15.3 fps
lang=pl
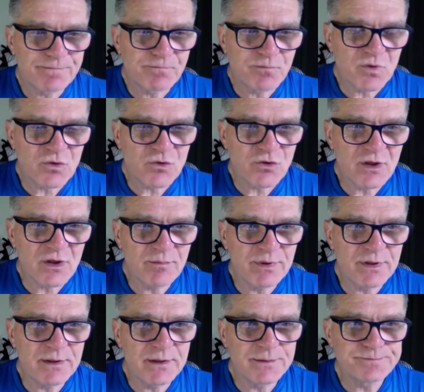
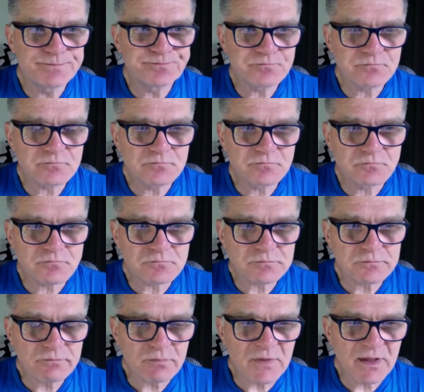żeby
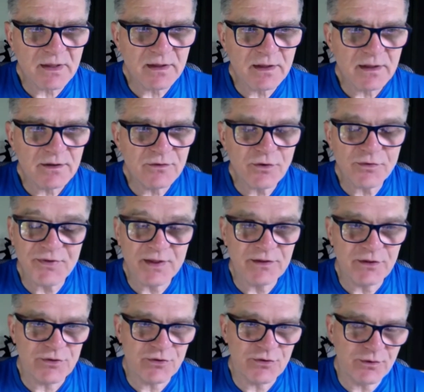E,
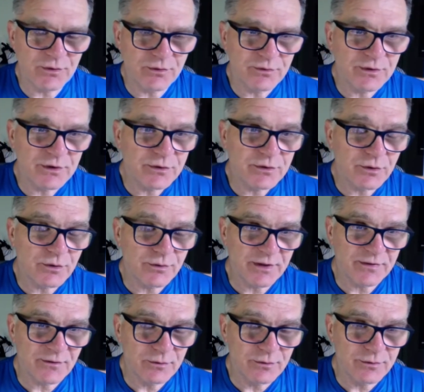docenić tą, tą
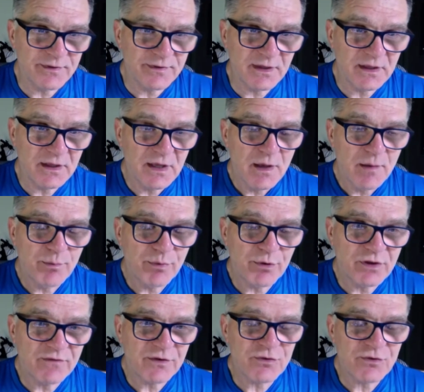rezolucję,
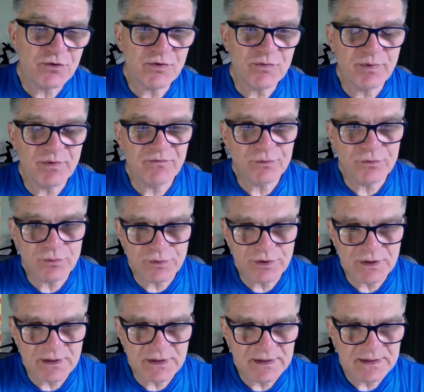ponieważ to
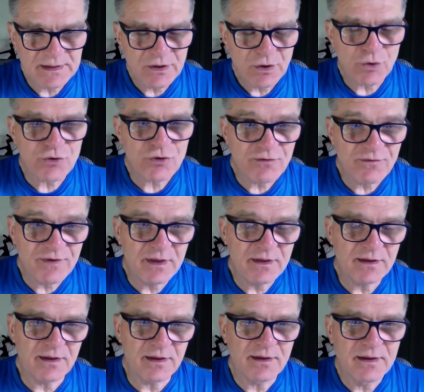spowoduje
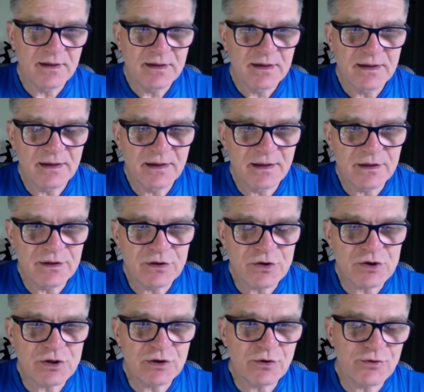ożywienie, e,
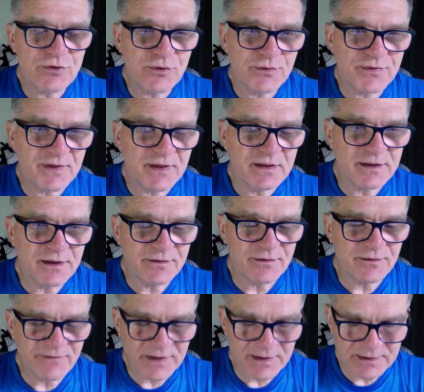jeśli chodzi o
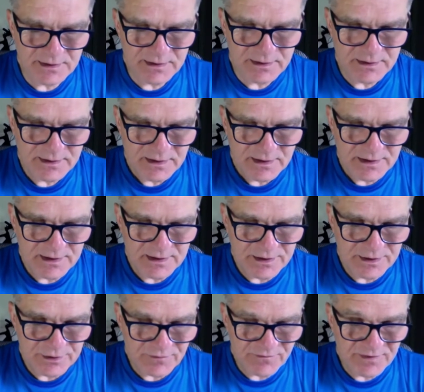zainteresowanie e,
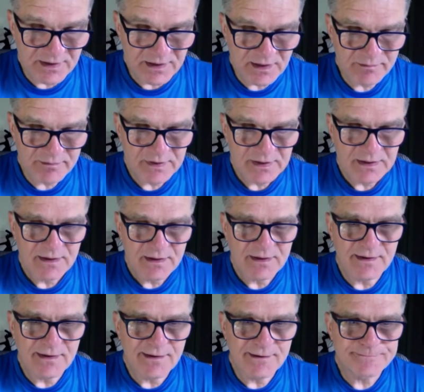rowerem.
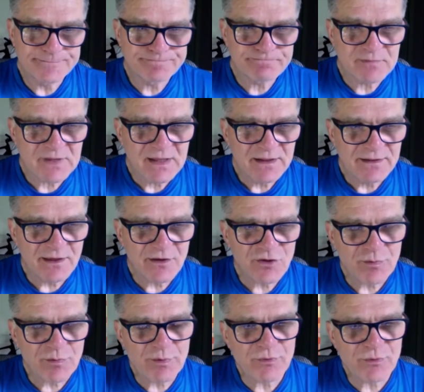Nie
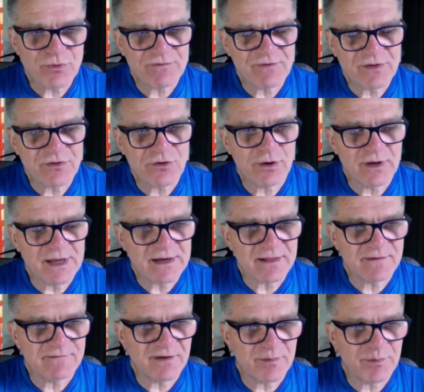chciałbym używać
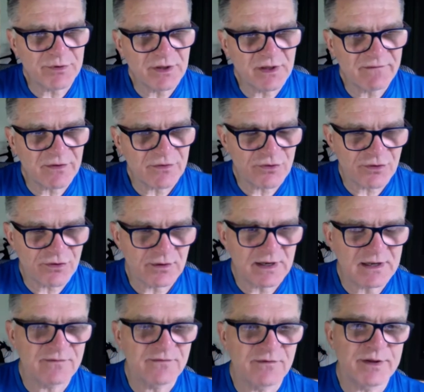kolarstwa, ponieważ
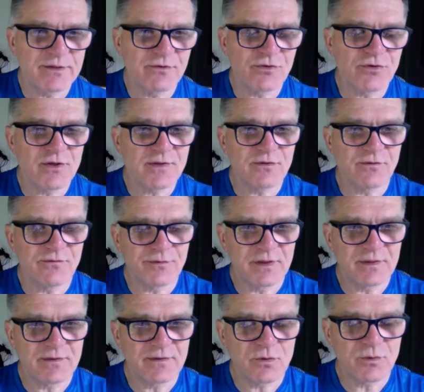kolarstwo bardzo często w języku